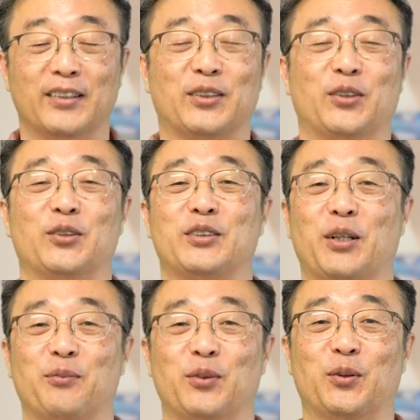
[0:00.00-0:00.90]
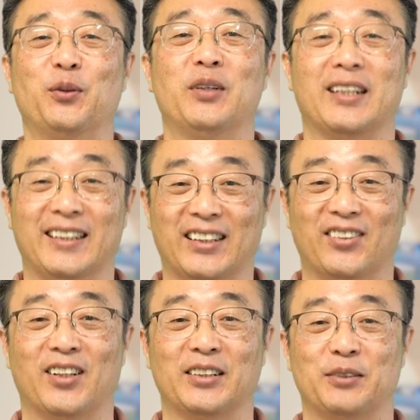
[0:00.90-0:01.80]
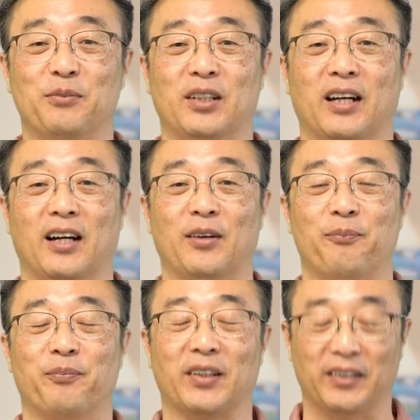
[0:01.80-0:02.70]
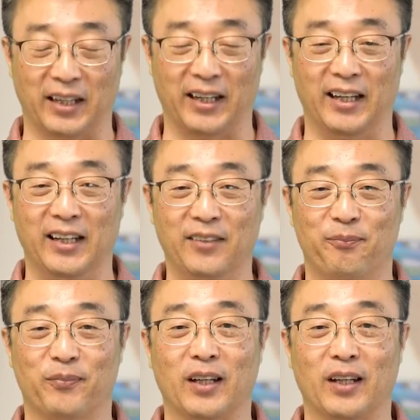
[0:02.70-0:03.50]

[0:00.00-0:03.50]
그런 사람들도 있는 것 같습니다. 근데 네.